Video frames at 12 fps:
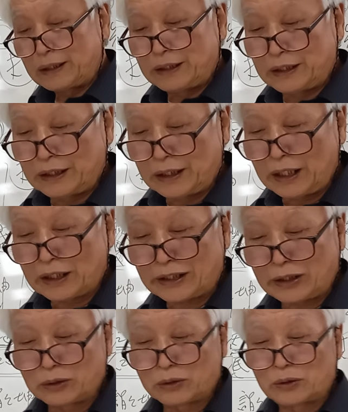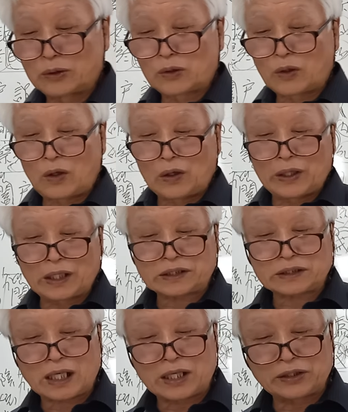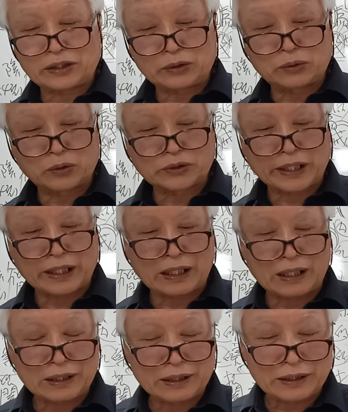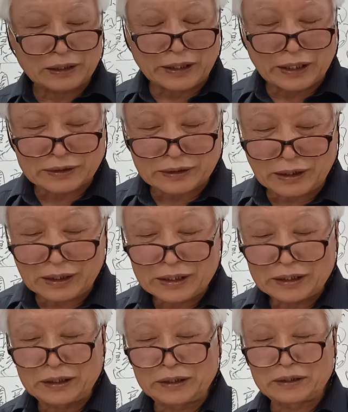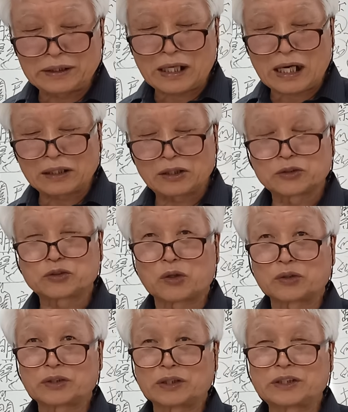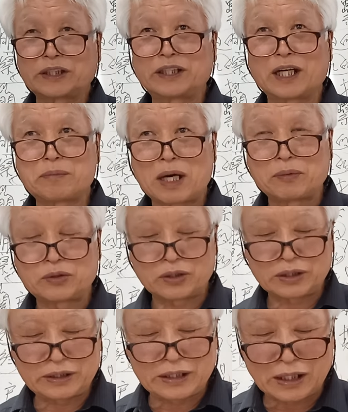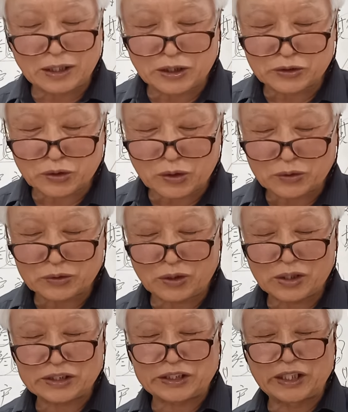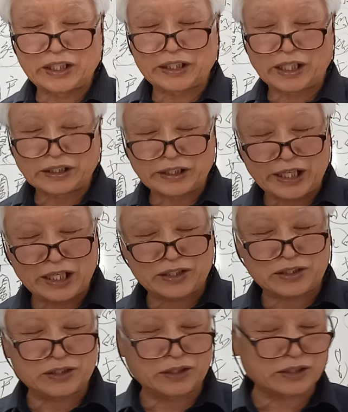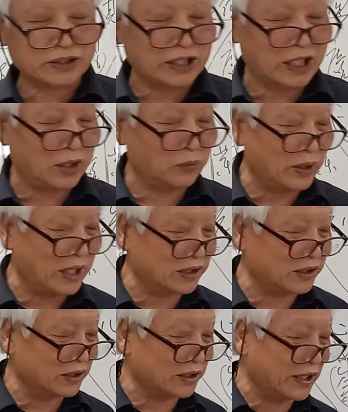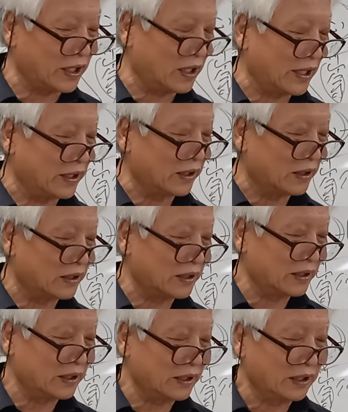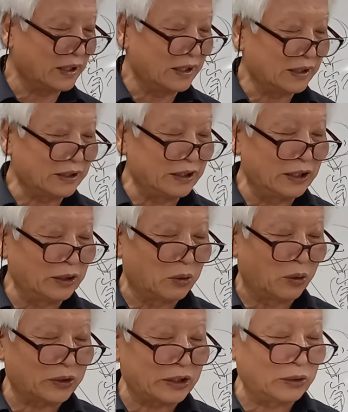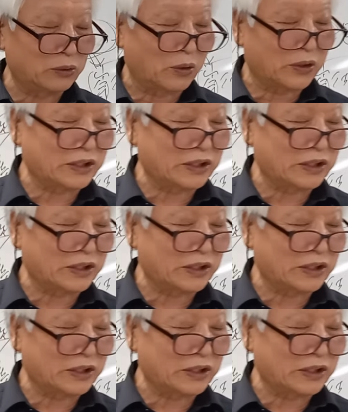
이 띄우고 어찬 띄우고 저기라. 그래서 이러한 것으로서, 즉 이러한 마음이죠. 이러한 것으로서 제가 내적 제 외적 계열하여 이고 띄우고